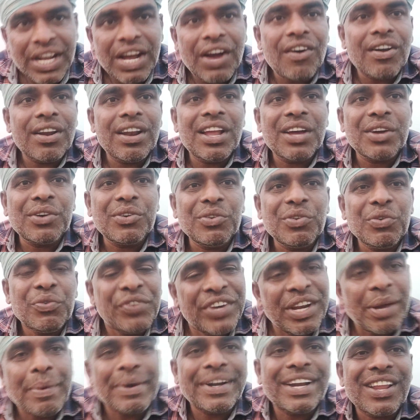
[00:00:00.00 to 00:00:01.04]
వీడియో కావాలి నాకు
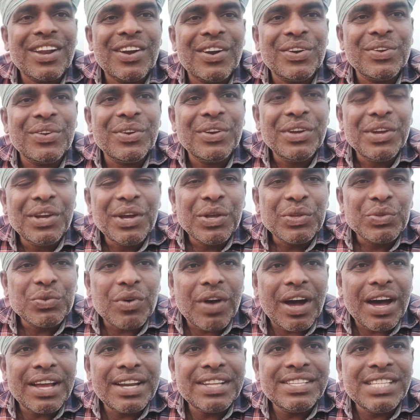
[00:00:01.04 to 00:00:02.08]
వీడియో పెట్టాలాడు
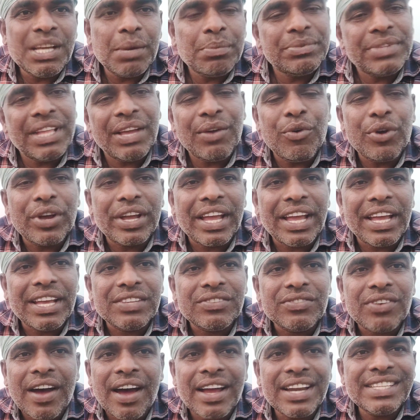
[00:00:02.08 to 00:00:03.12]
సారీ చెప్తే ఓకే
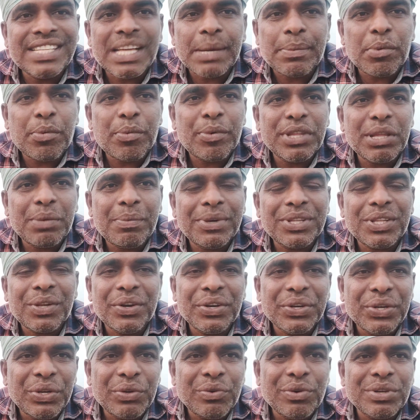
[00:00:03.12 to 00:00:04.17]
సారీ చెప్పకపోతే మాత్రం
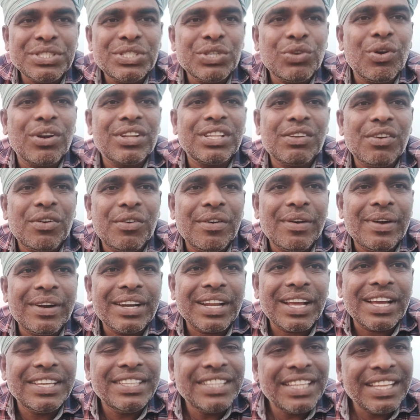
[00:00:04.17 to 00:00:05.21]
ఇంటికి వచ్చి
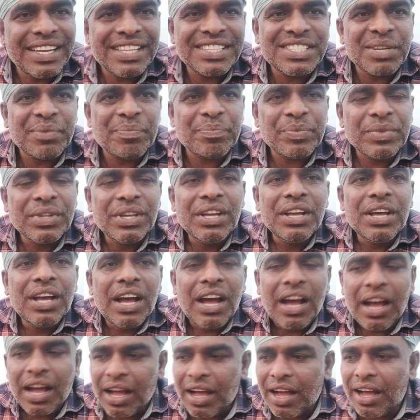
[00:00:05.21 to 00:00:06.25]
కొడతామన్నమాట ఇది నిజం
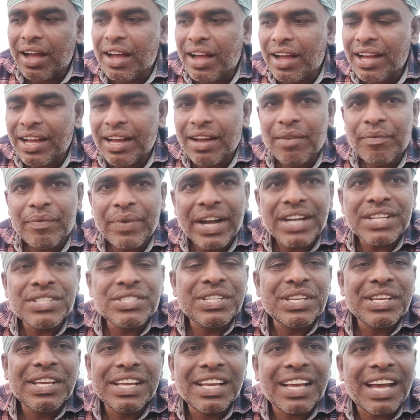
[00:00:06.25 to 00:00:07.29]

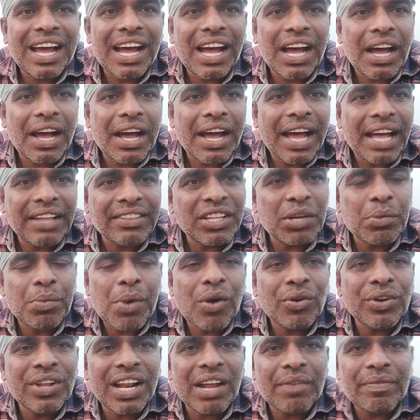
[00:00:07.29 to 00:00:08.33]
ఫ్రెండ్స్ ఇంకా అందరూ
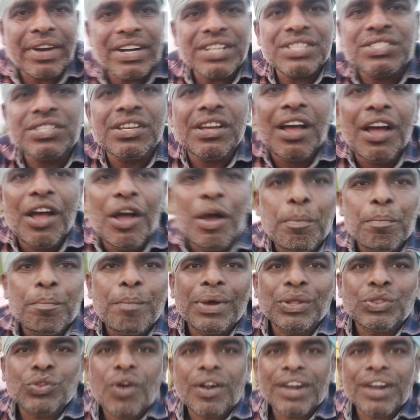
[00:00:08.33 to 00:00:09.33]
బాగున్నారా ఫ్రెండ్స్ మా